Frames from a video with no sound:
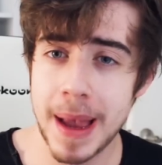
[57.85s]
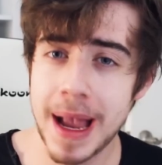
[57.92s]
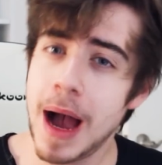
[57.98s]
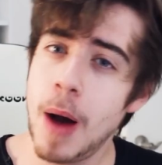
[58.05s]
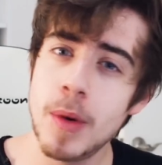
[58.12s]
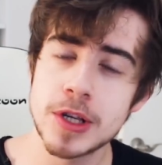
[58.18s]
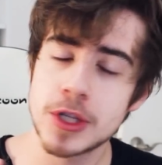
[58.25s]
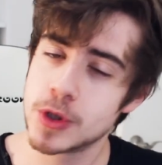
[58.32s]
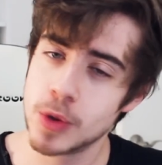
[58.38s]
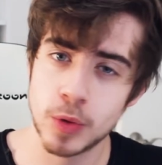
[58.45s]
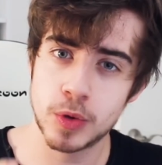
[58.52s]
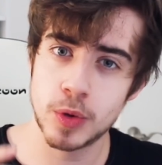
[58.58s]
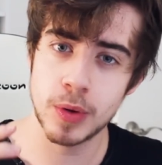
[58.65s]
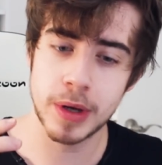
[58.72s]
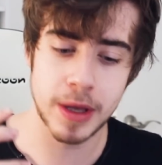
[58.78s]
pegar um
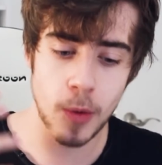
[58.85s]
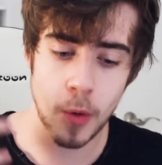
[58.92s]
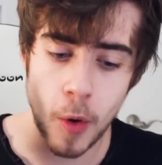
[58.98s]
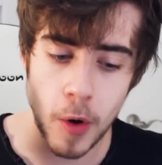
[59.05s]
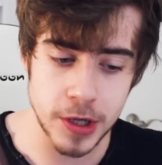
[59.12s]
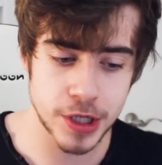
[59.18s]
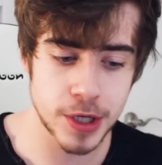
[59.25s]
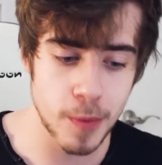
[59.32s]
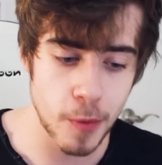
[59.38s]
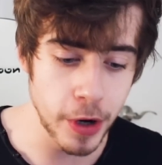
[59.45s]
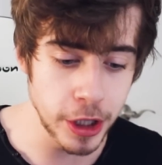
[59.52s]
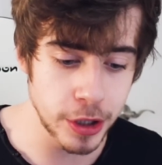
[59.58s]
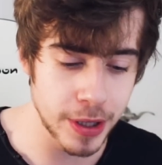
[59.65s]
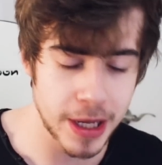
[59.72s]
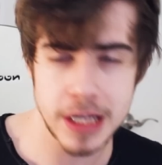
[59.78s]
assunto que eu goste
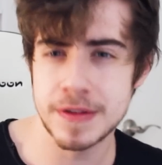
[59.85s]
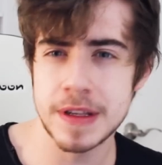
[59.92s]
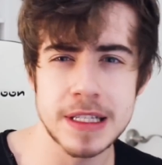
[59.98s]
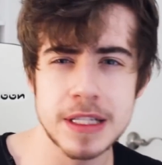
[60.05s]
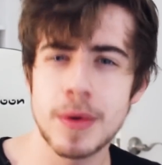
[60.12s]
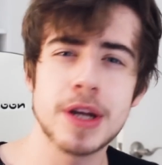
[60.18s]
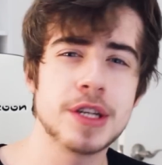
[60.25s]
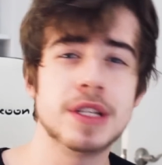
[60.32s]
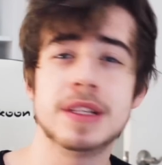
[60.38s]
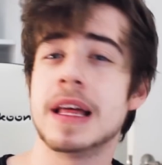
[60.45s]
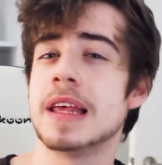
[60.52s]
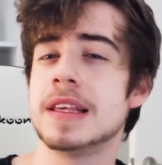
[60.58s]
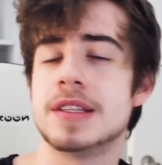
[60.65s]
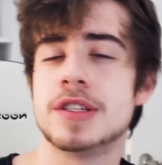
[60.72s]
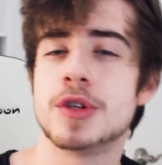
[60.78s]
muito e que às vezes não é de
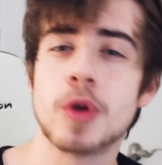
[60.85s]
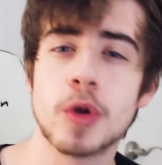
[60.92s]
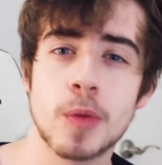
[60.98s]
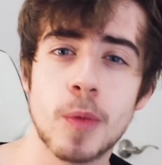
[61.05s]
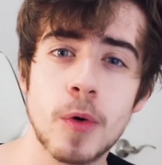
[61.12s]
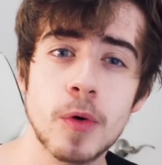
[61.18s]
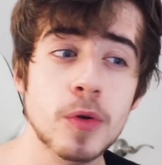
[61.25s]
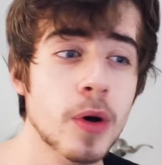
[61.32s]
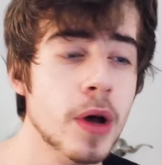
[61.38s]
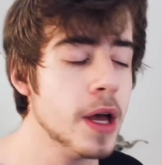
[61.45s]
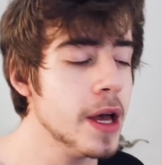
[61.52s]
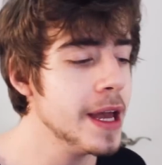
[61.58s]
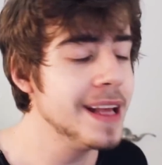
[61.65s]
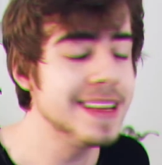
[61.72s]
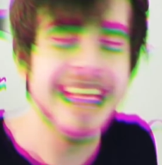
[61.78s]
interesse de todo mundo
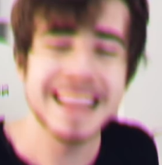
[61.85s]
e